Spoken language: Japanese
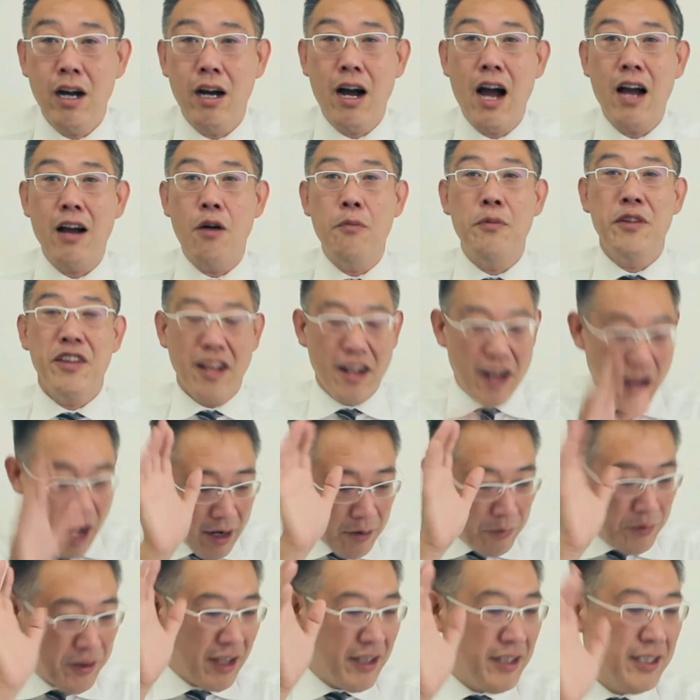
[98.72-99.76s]
あごめんなさい、あご
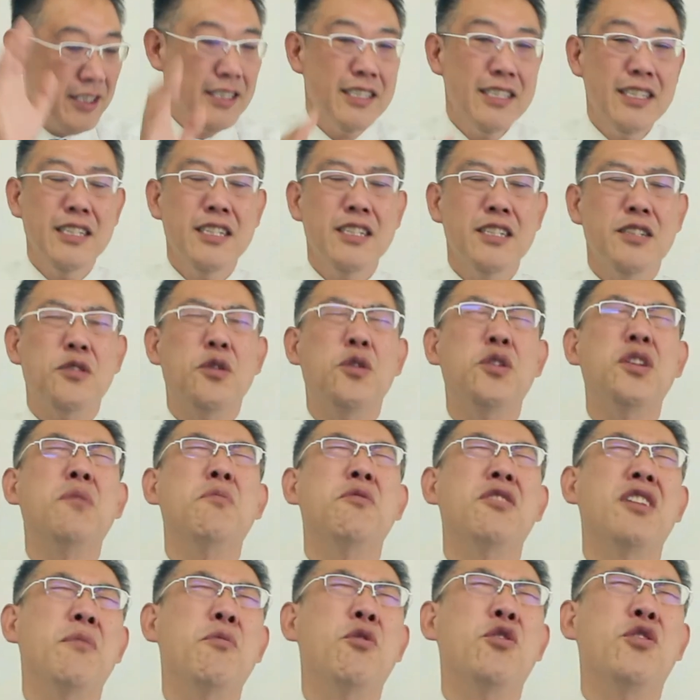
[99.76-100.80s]
めんなさい、どうして
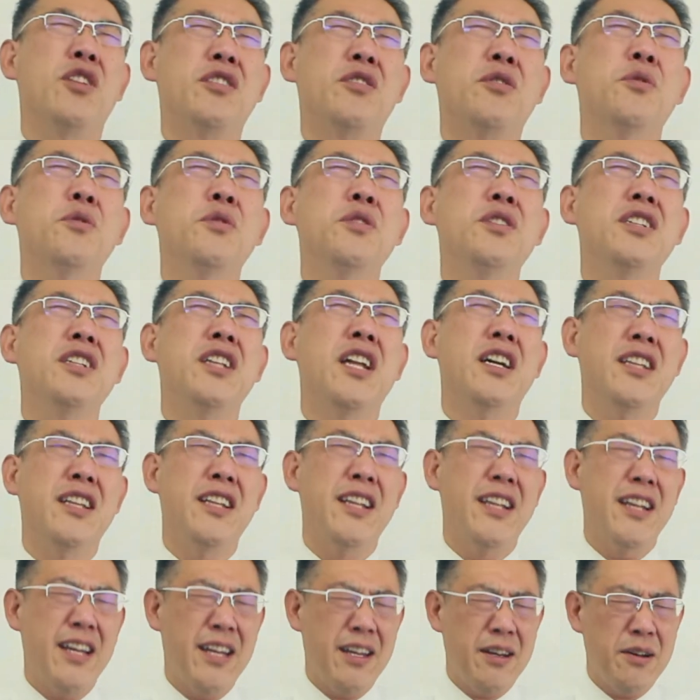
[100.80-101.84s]
もね僕ね正直なんで
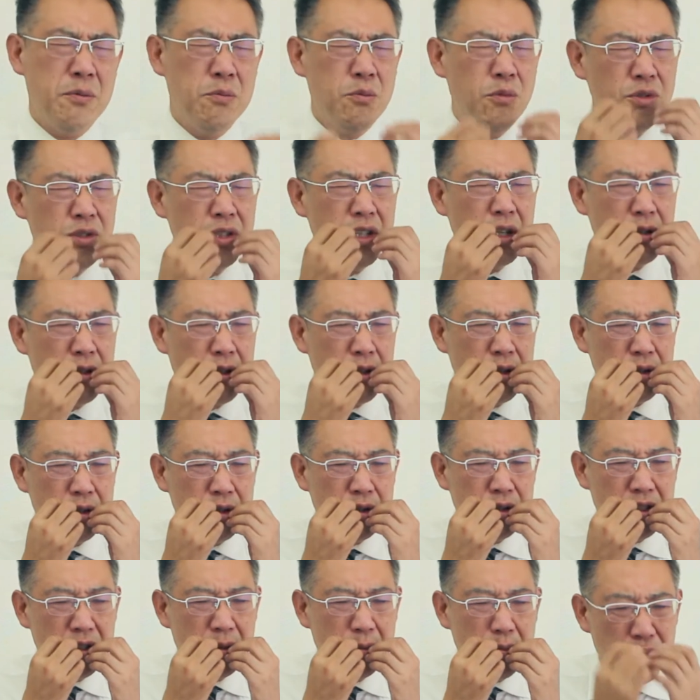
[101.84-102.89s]
ね、思ったことすご
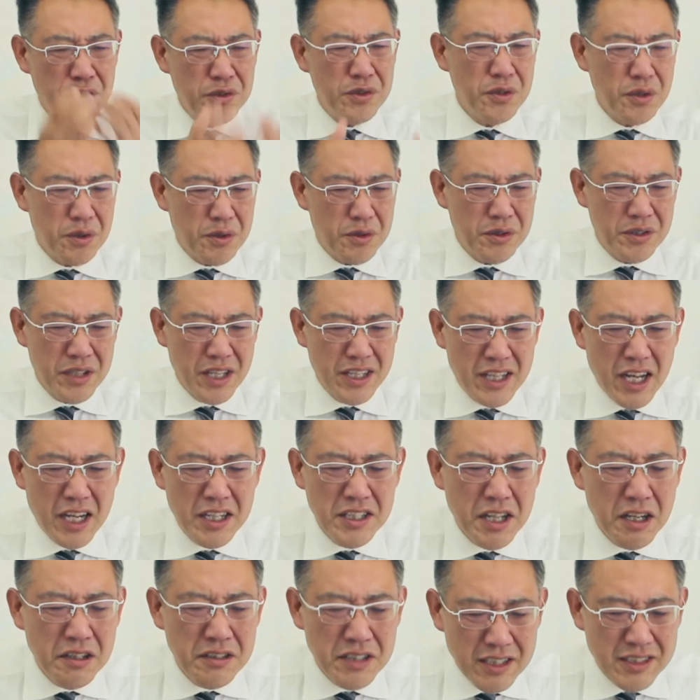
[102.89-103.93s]
く口ピュッとこうね出
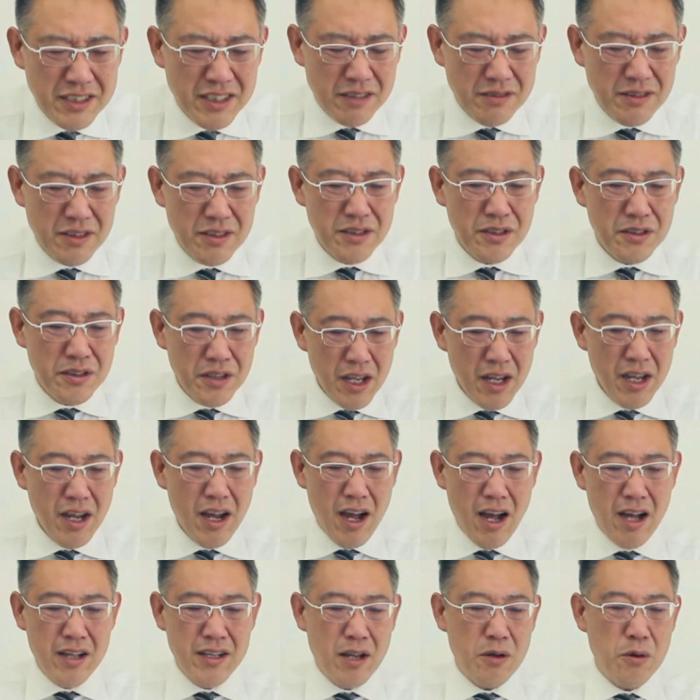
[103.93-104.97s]
したくなっちゃうんですよね。
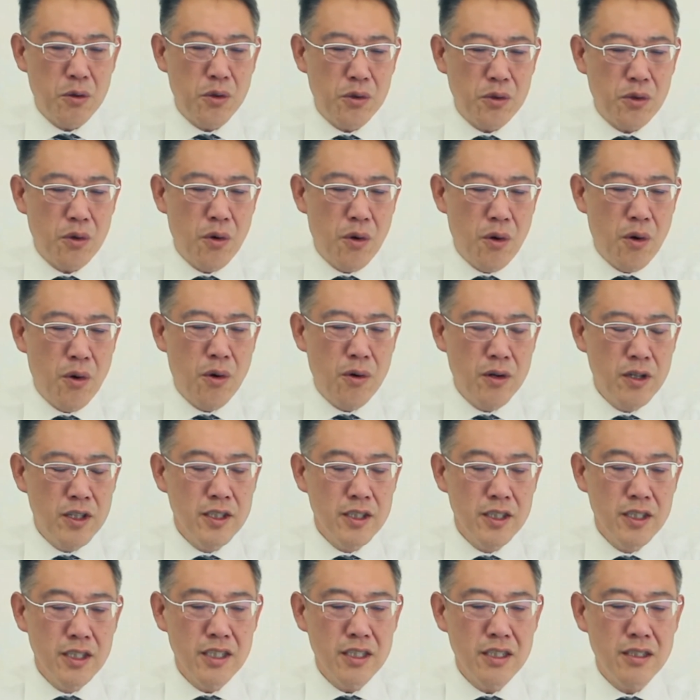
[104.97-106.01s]
ああ、なるほど。
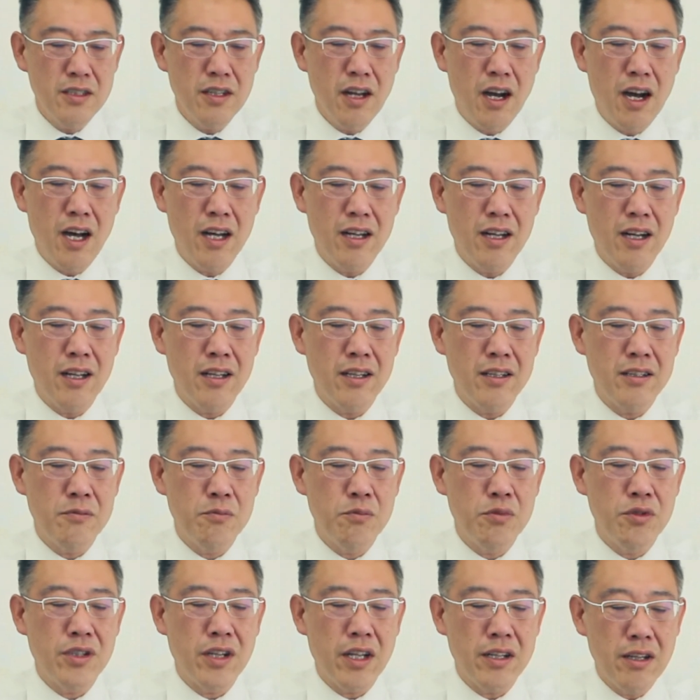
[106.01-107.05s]
じゃあ
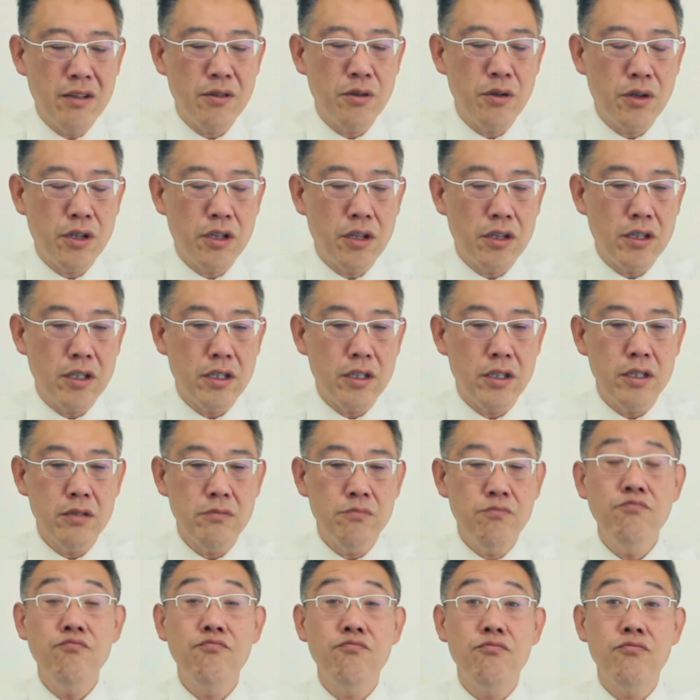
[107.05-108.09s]
物件ね、そういう形。
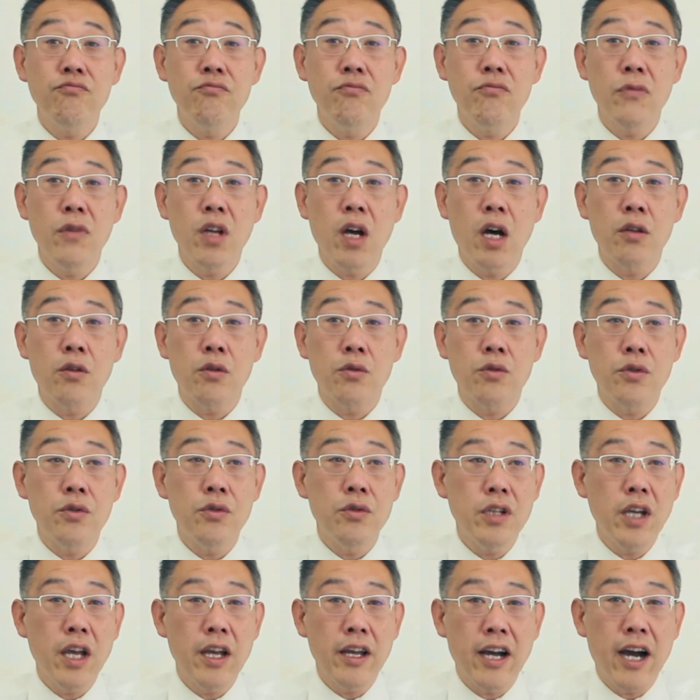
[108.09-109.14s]
うん、あと
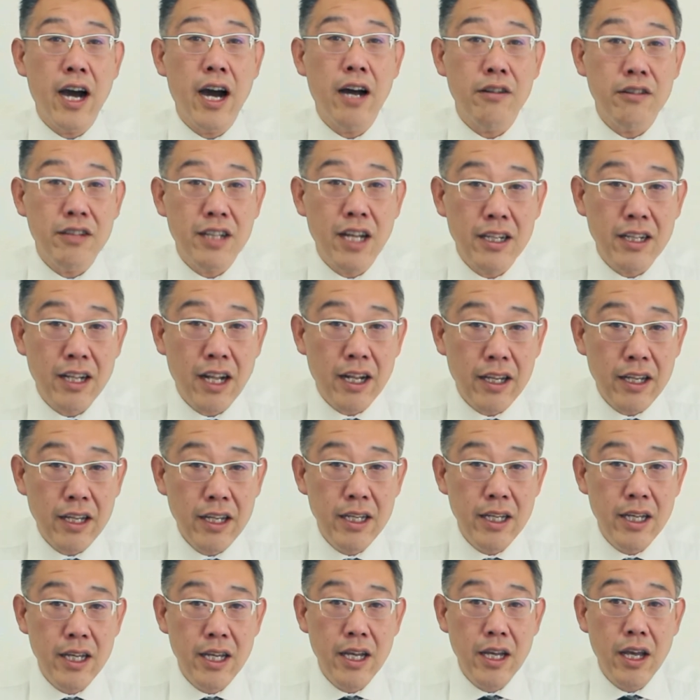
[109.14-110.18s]
条件がある。何何
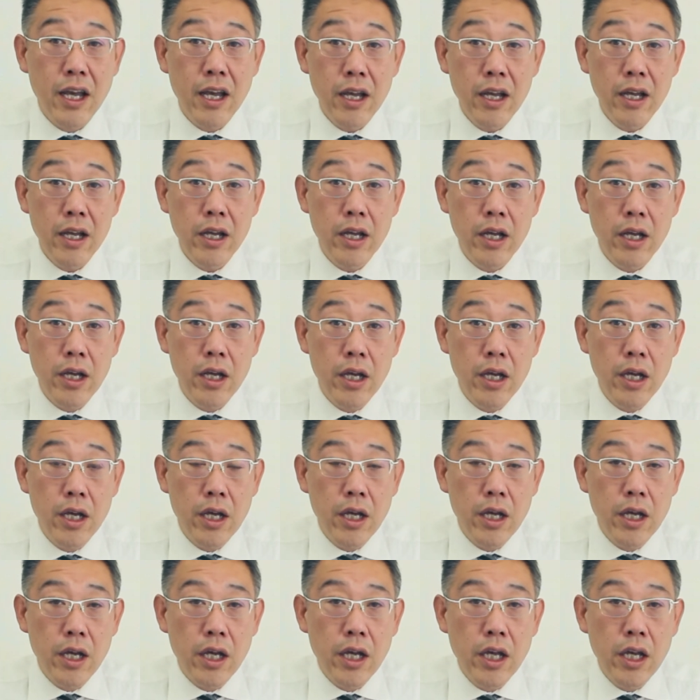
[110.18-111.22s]
え
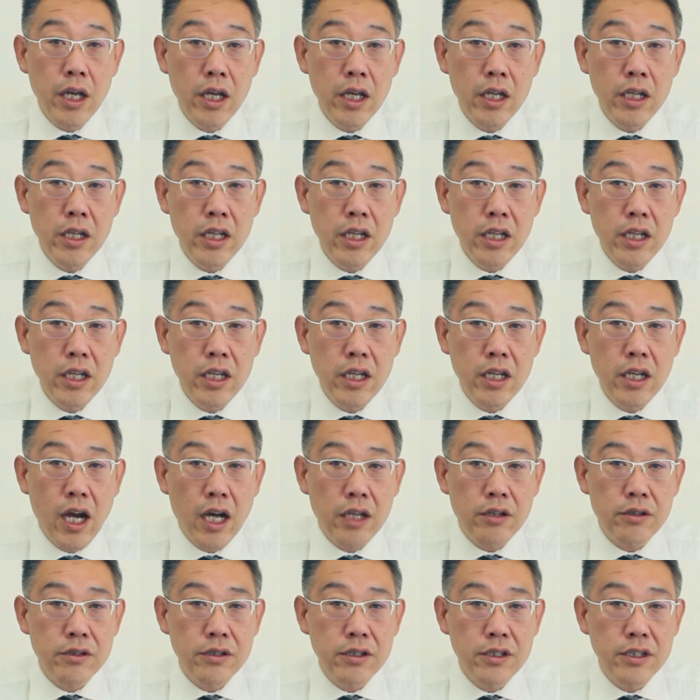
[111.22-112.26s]
エーディー
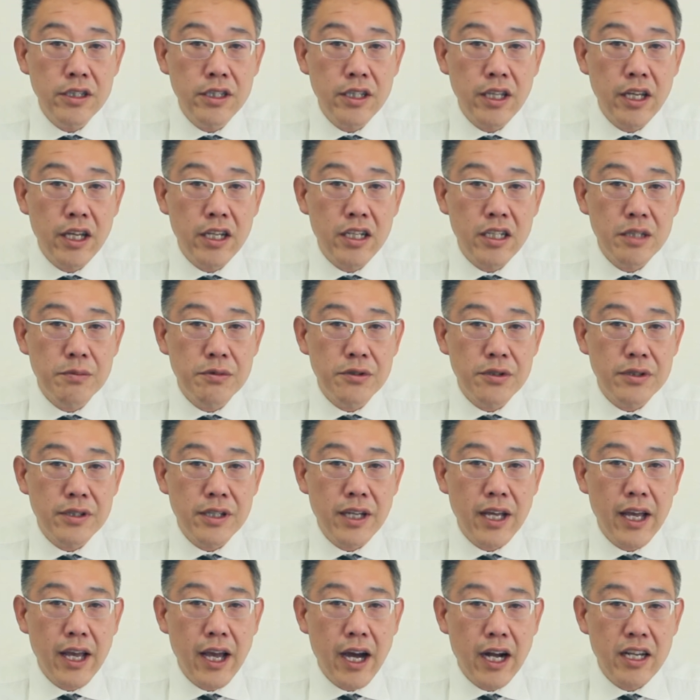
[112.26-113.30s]
がついている物
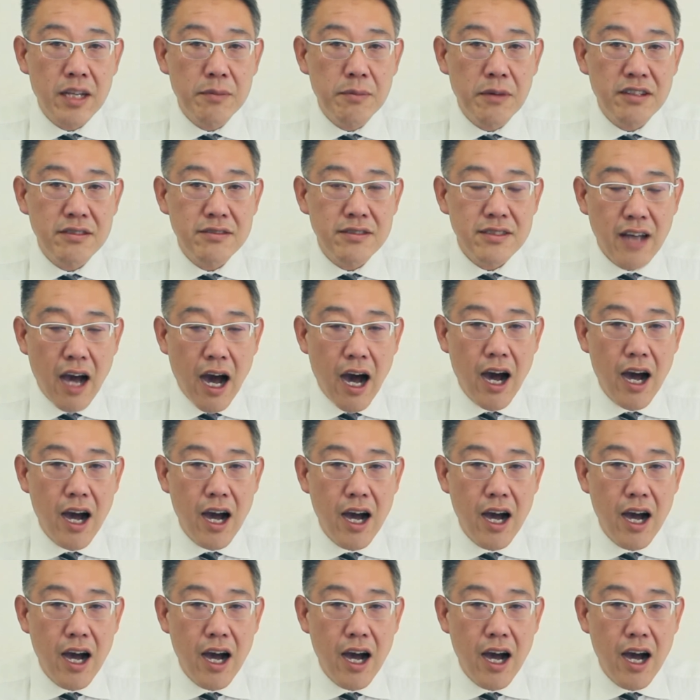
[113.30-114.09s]
件ありますか。